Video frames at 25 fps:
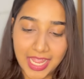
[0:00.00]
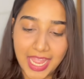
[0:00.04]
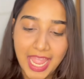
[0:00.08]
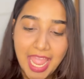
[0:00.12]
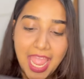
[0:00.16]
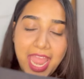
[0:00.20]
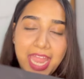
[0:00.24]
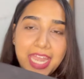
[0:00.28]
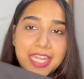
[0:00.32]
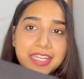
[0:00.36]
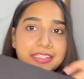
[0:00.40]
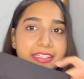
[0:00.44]

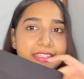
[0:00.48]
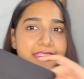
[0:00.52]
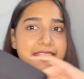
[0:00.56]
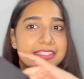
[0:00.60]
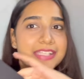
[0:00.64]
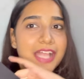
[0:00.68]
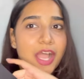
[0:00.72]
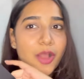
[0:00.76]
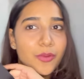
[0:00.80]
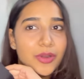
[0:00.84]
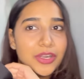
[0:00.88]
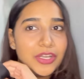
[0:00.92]
एंड दिस
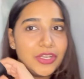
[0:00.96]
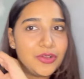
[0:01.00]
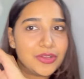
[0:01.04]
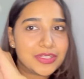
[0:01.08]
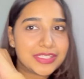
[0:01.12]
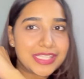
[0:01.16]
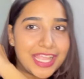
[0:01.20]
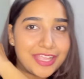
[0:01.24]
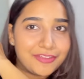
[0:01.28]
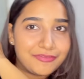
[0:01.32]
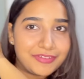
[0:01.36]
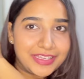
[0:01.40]
इज हाउ इट
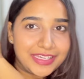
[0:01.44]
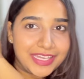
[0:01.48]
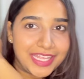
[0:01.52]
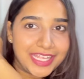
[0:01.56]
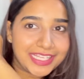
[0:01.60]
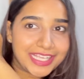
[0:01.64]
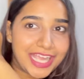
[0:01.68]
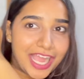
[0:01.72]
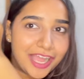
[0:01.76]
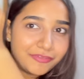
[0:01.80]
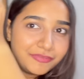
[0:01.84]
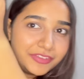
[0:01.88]
लुक्स आई फील
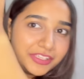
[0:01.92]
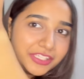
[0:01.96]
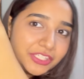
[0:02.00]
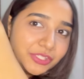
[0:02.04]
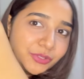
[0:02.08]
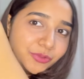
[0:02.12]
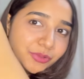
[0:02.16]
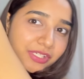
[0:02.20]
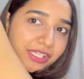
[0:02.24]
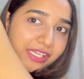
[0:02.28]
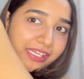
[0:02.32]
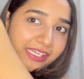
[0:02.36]
लाइक काफी
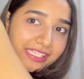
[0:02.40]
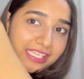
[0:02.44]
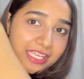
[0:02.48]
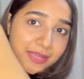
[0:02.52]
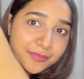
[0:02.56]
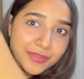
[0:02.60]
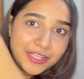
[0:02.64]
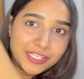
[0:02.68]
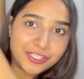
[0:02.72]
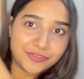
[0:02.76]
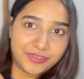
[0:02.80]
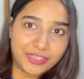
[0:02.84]
क्यूट लग रही
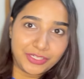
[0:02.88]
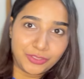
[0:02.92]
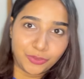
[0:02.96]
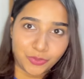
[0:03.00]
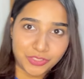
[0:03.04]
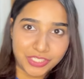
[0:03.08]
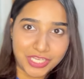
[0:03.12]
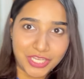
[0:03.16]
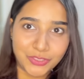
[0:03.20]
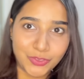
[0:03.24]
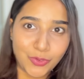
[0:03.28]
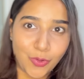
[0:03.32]
है बस फिट
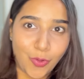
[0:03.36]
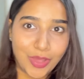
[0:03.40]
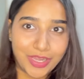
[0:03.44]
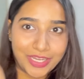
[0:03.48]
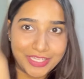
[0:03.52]
हो जाए तो और